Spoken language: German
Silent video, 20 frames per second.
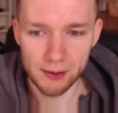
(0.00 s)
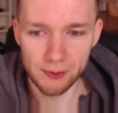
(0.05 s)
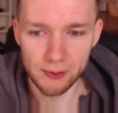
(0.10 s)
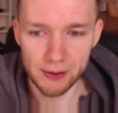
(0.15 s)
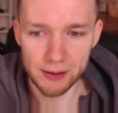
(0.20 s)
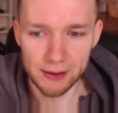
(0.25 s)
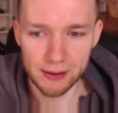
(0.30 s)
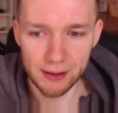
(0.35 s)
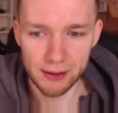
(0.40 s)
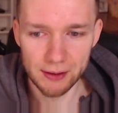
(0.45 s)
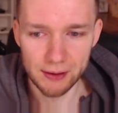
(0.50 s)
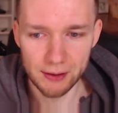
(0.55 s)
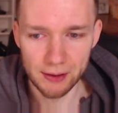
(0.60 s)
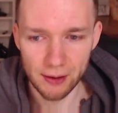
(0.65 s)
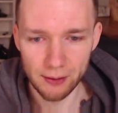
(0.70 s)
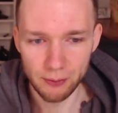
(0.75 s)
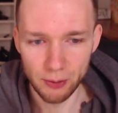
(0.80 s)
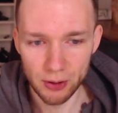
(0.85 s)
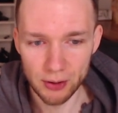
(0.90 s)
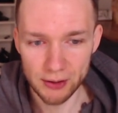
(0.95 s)
wichtig,
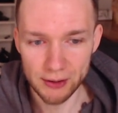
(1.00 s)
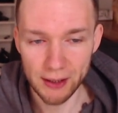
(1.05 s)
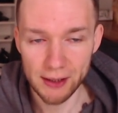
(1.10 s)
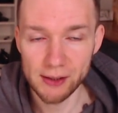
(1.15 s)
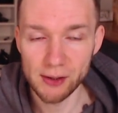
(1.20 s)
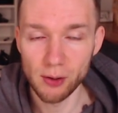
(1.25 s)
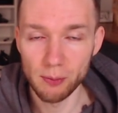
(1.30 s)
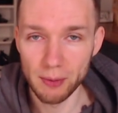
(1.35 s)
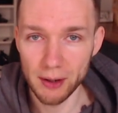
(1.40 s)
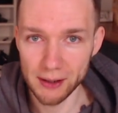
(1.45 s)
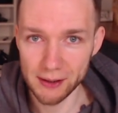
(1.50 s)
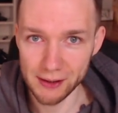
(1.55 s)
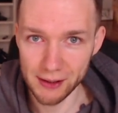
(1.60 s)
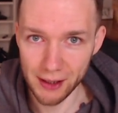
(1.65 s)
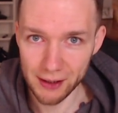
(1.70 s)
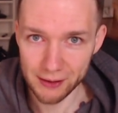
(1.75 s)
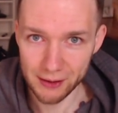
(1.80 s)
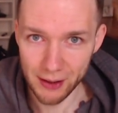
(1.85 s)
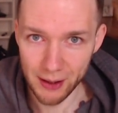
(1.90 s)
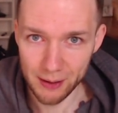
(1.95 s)
äh, wollte ich das nochmal
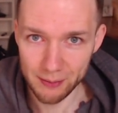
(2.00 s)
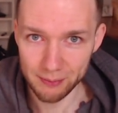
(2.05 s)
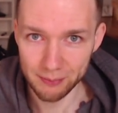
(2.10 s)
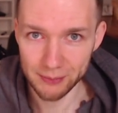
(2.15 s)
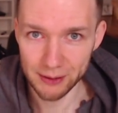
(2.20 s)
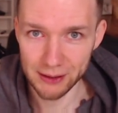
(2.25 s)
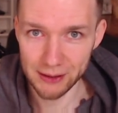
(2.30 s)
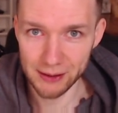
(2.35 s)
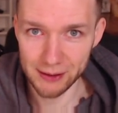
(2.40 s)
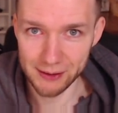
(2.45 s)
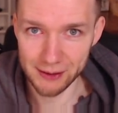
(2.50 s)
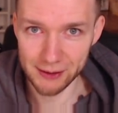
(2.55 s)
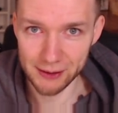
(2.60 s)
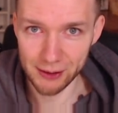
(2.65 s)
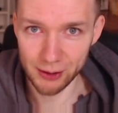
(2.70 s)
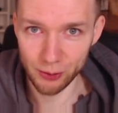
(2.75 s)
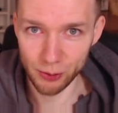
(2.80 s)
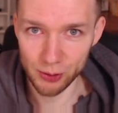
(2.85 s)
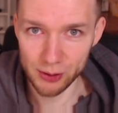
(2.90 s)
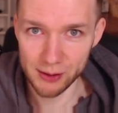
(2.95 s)
gesagt haben, ja, dass ich den
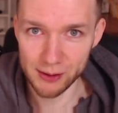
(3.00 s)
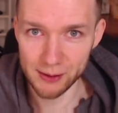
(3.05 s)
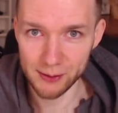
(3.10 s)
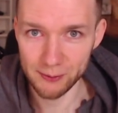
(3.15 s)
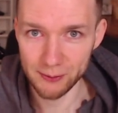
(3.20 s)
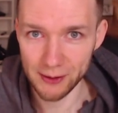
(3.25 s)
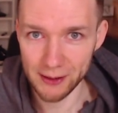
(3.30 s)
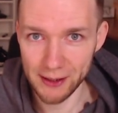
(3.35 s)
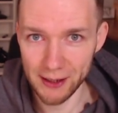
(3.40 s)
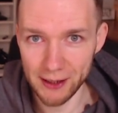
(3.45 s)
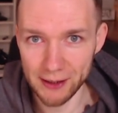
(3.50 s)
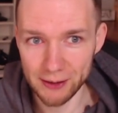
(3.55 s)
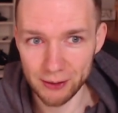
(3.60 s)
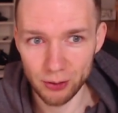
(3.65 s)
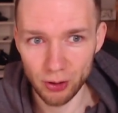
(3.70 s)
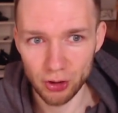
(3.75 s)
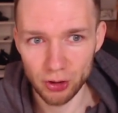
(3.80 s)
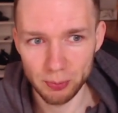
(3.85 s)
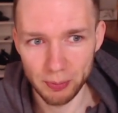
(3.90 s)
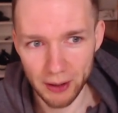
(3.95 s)
größten veganen
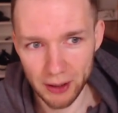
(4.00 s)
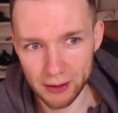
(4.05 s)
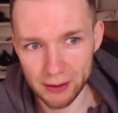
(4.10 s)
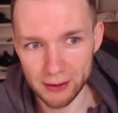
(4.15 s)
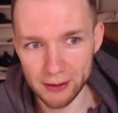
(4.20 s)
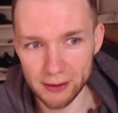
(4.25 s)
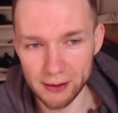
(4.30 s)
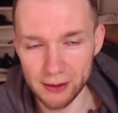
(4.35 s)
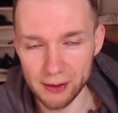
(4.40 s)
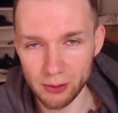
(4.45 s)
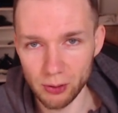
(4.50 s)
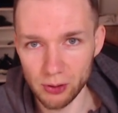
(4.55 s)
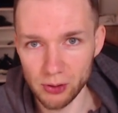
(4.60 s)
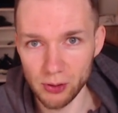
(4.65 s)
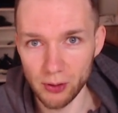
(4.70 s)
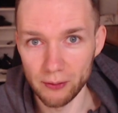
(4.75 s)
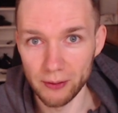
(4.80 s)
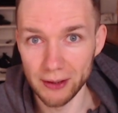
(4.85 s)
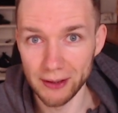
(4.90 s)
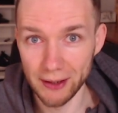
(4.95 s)
deutschsprachigen
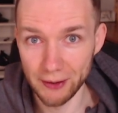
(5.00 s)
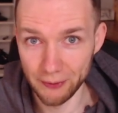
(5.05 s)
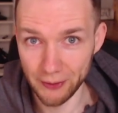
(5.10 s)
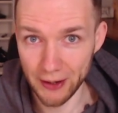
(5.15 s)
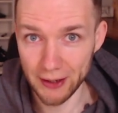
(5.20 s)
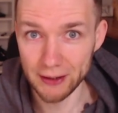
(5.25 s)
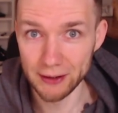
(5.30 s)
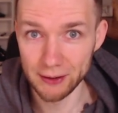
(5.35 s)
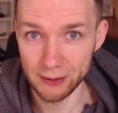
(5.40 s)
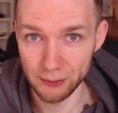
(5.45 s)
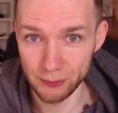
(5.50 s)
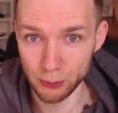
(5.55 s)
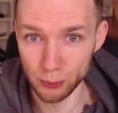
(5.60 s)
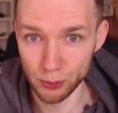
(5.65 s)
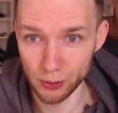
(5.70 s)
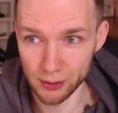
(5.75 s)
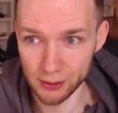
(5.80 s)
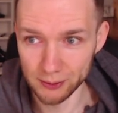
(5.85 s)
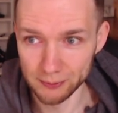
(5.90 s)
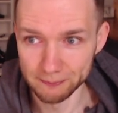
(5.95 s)
Discord-Server der Welt
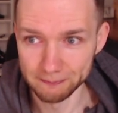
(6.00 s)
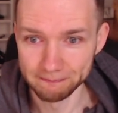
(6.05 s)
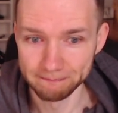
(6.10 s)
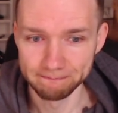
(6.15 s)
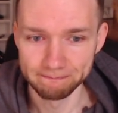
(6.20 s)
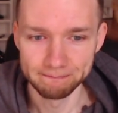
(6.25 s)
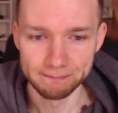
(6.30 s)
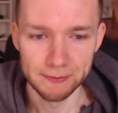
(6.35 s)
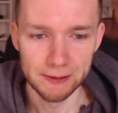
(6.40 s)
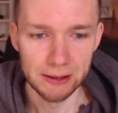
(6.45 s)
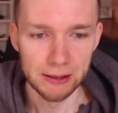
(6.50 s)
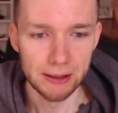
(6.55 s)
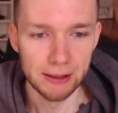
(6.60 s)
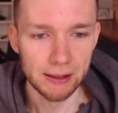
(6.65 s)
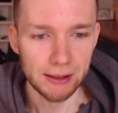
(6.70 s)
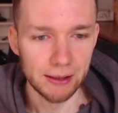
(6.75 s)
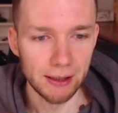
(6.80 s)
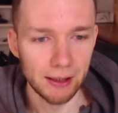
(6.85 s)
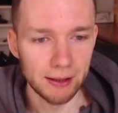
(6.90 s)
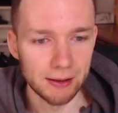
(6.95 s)
führe.
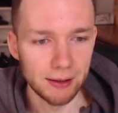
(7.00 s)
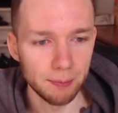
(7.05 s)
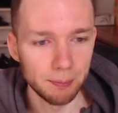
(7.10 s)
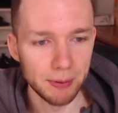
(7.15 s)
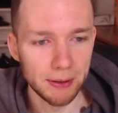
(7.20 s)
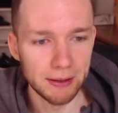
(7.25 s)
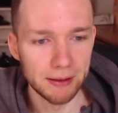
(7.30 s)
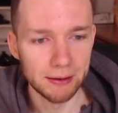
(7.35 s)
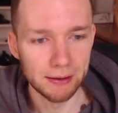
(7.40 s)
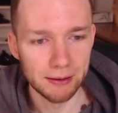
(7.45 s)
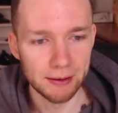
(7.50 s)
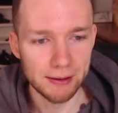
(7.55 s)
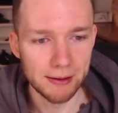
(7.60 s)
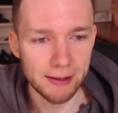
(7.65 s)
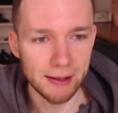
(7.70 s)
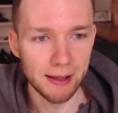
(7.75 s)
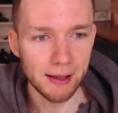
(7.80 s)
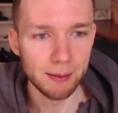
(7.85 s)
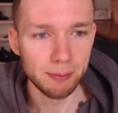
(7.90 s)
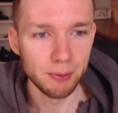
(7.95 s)
Ja, ich habe ihn
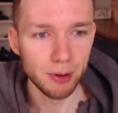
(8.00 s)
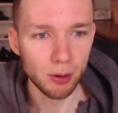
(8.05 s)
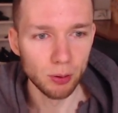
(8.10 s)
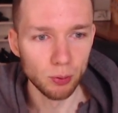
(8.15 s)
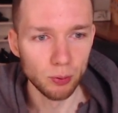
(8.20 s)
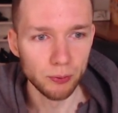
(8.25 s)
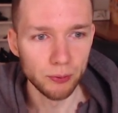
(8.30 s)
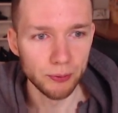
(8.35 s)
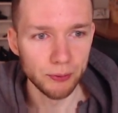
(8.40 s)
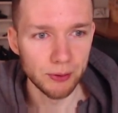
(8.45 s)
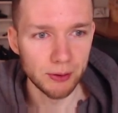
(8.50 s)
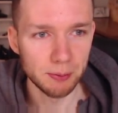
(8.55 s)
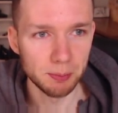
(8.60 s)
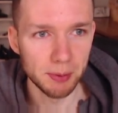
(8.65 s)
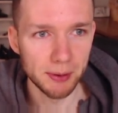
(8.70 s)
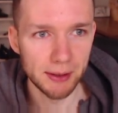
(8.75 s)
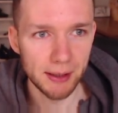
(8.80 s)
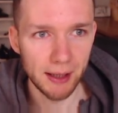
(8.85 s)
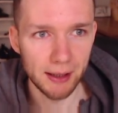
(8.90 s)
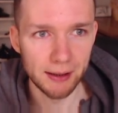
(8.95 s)
ins Leben gerufen, ich
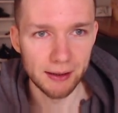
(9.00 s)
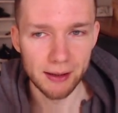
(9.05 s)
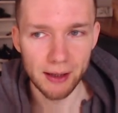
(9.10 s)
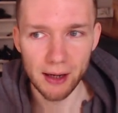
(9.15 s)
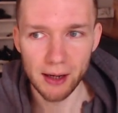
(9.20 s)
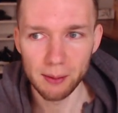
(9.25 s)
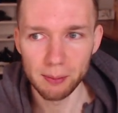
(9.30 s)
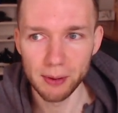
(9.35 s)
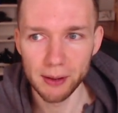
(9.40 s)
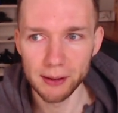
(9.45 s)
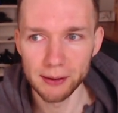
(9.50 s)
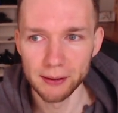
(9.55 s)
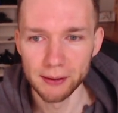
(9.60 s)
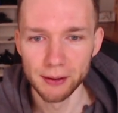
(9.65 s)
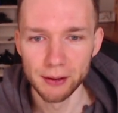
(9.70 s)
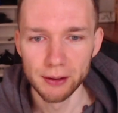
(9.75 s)
bin der Inhaber